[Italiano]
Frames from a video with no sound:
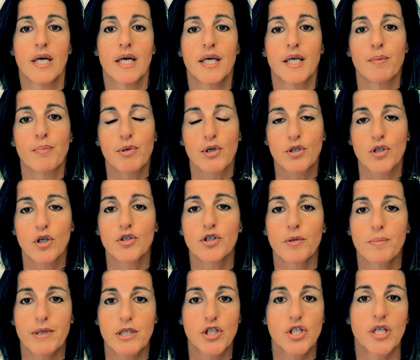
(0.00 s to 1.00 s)
i prodotti
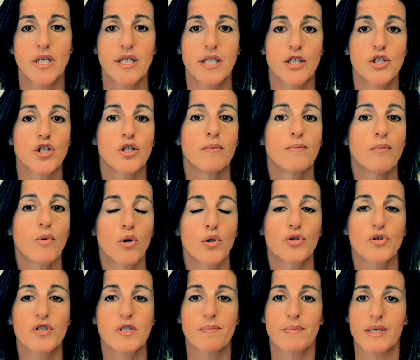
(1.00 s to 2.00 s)
per celiaci
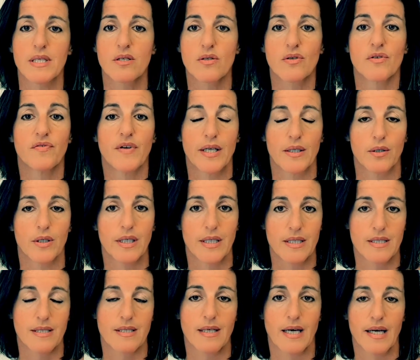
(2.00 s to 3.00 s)
molto spesso fanno
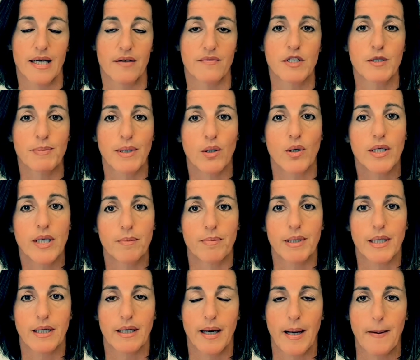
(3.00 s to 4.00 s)
ingrassare, vi spiego anche
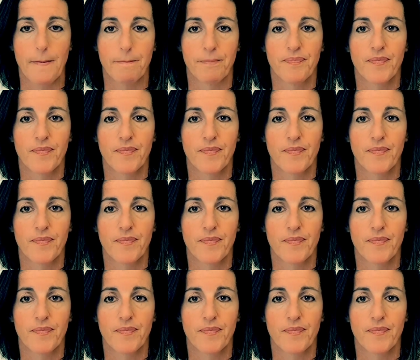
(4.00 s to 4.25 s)
perché.